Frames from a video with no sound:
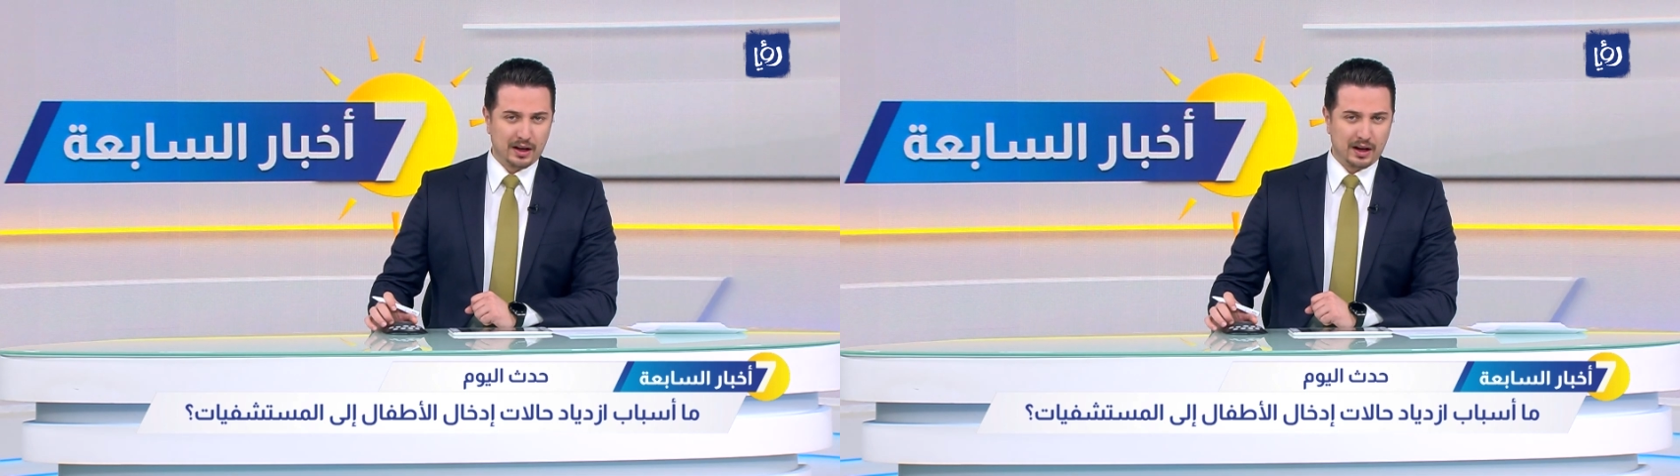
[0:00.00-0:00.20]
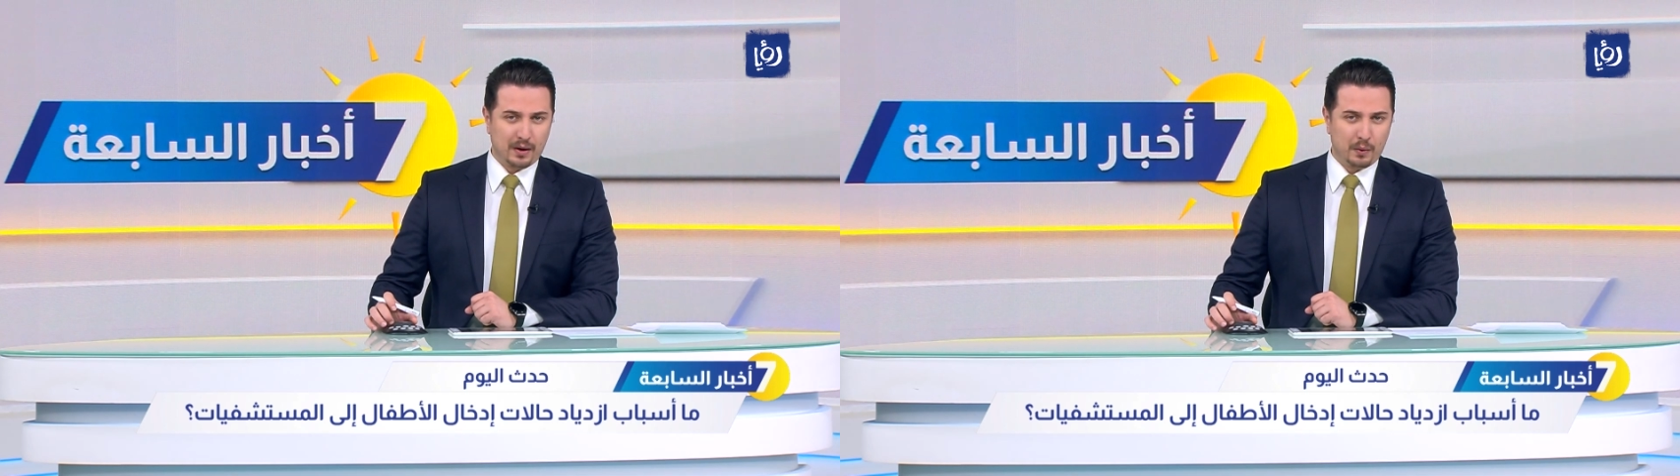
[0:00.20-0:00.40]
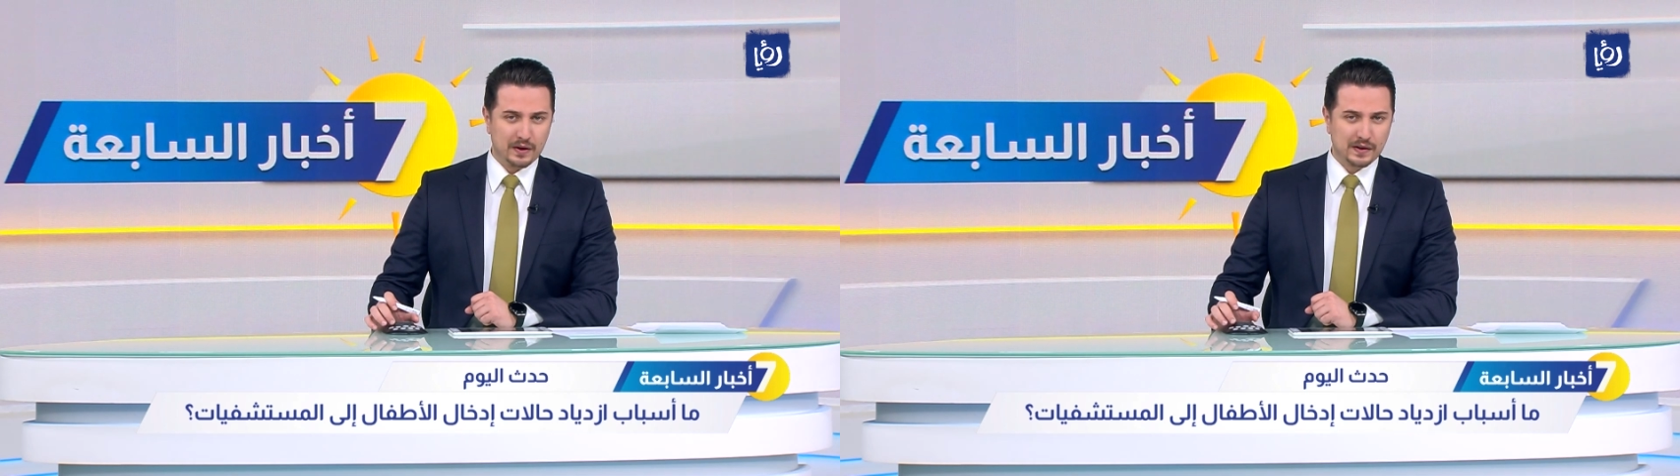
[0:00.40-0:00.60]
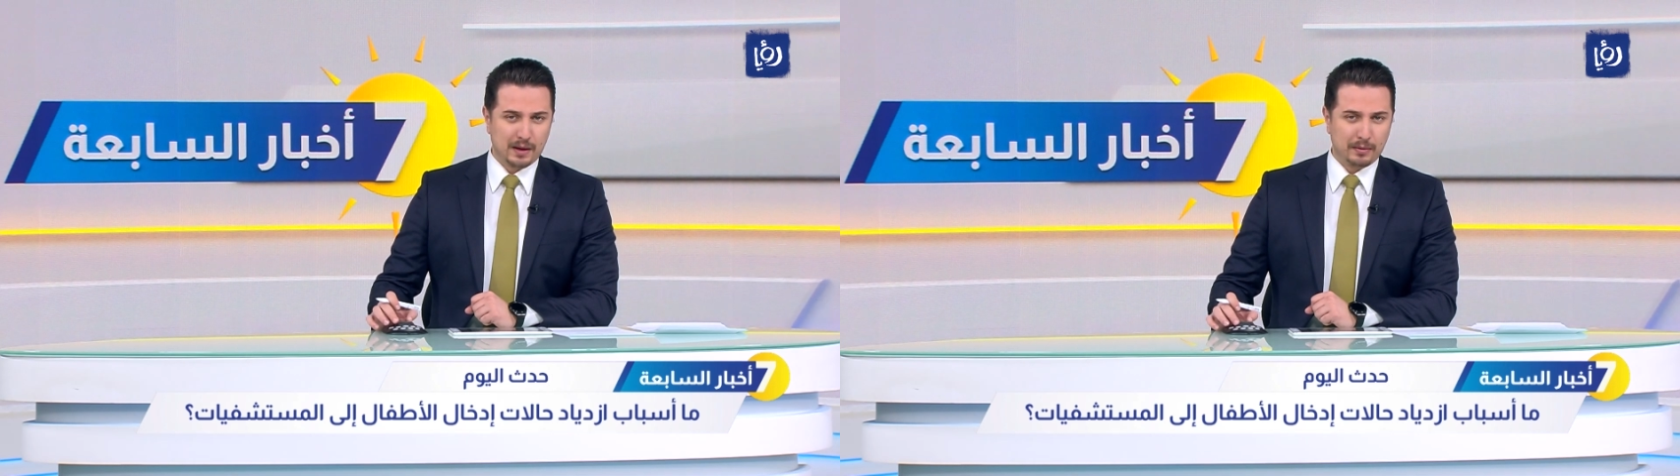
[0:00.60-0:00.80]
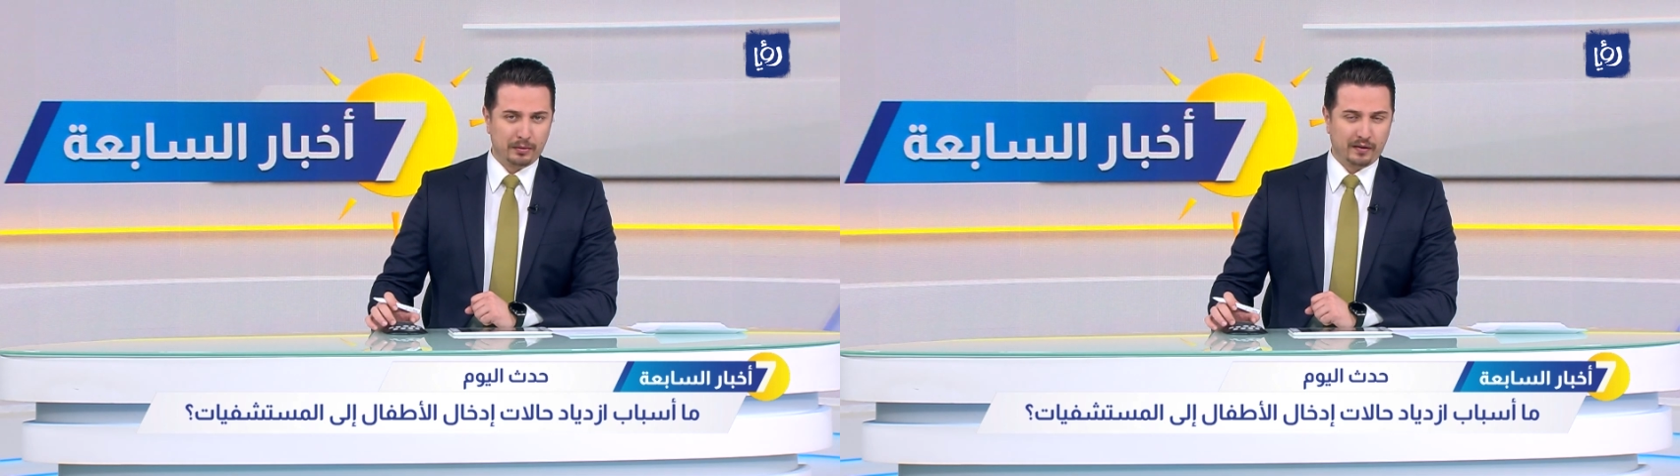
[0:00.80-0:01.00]
أو
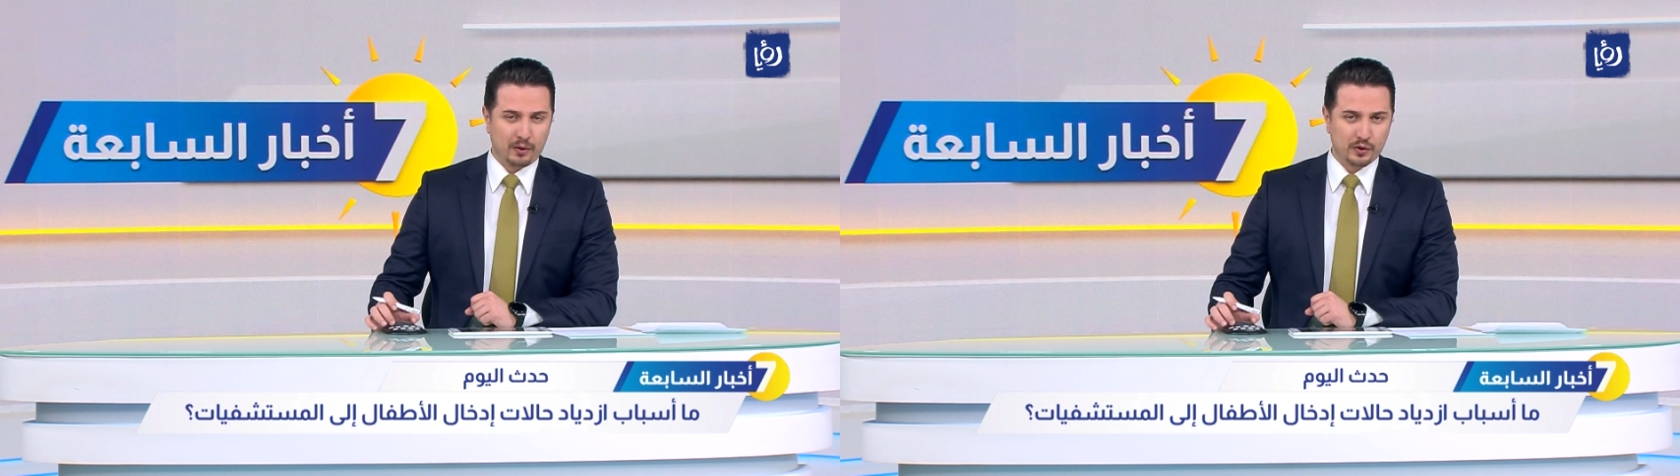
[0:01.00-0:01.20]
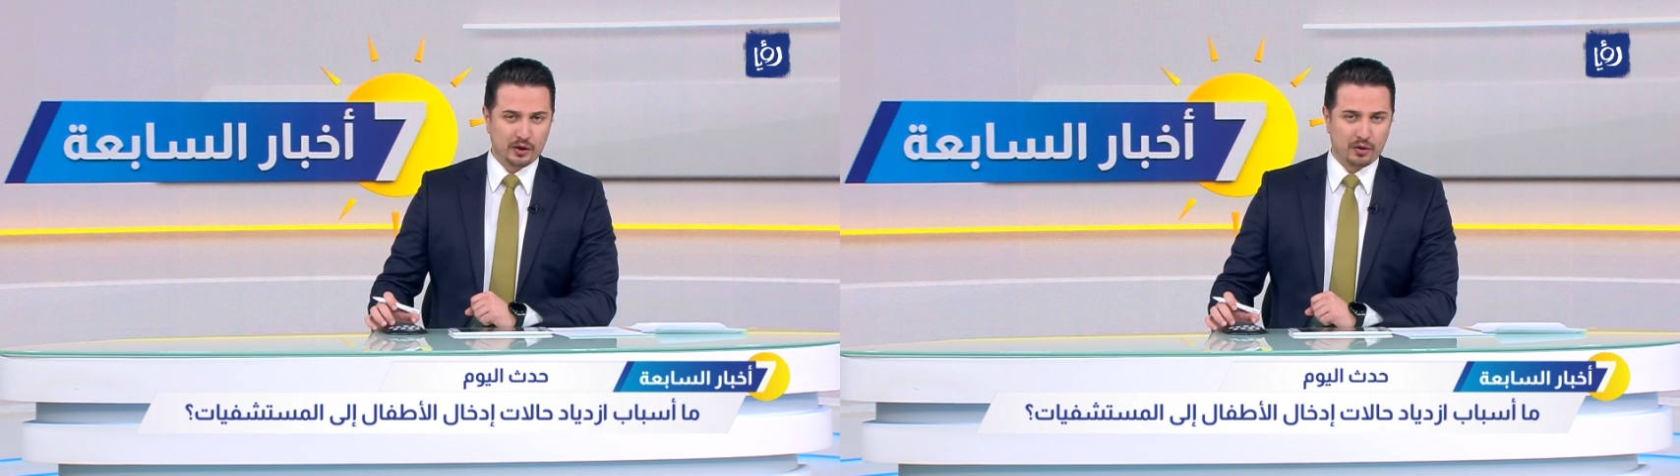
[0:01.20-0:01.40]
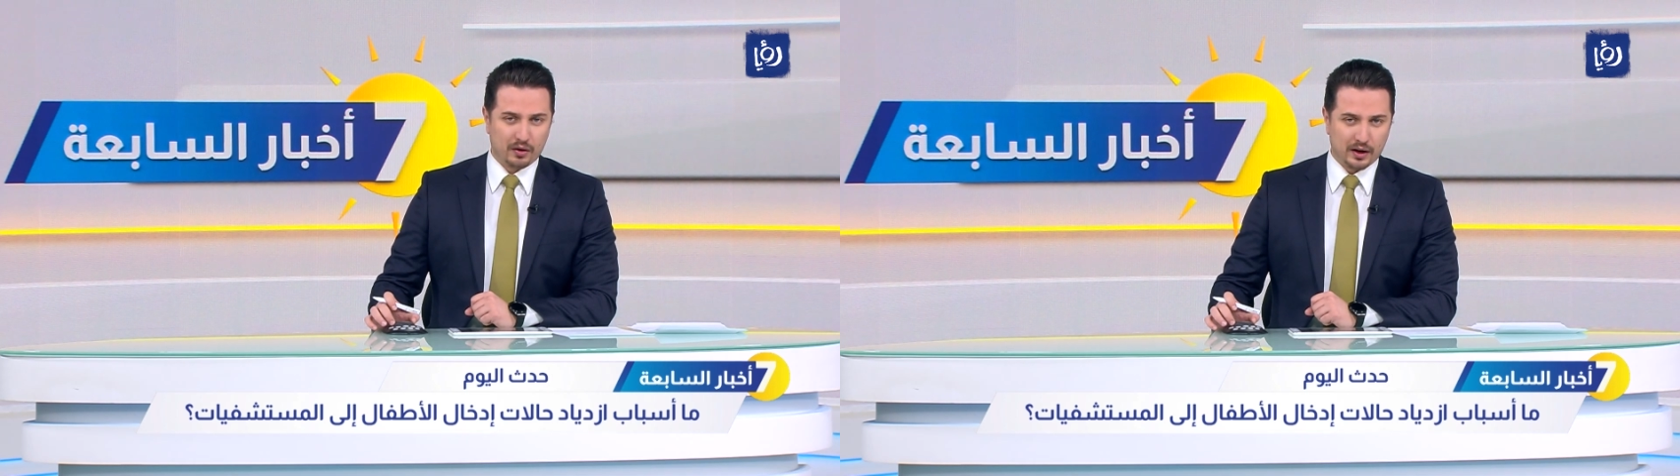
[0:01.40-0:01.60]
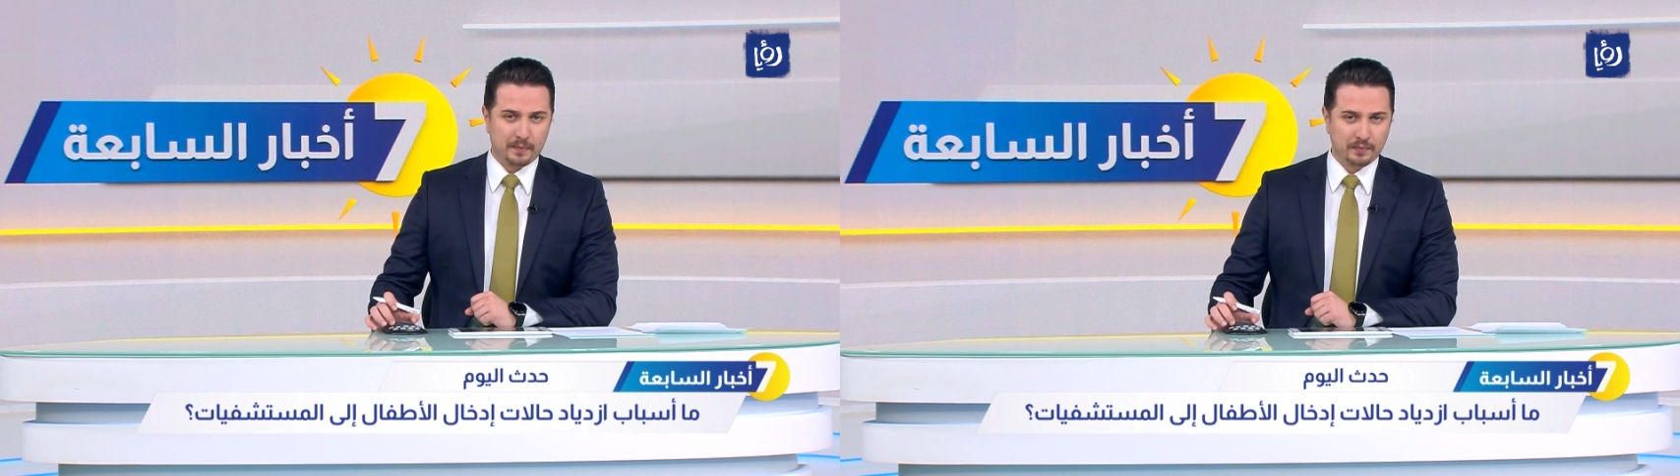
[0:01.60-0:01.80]
إصابة بفيروس كورونا